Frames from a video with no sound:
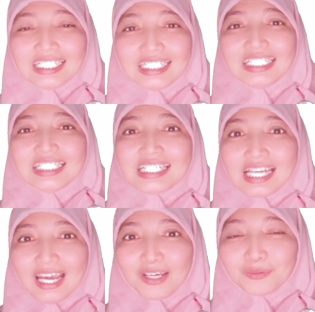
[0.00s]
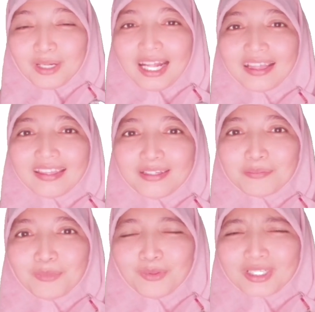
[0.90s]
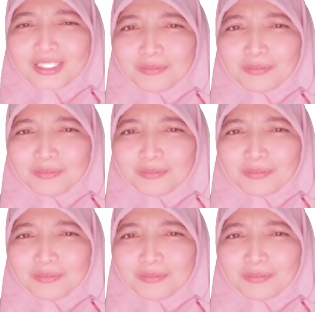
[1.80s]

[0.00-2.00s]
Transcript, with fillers: di Jawa Timur,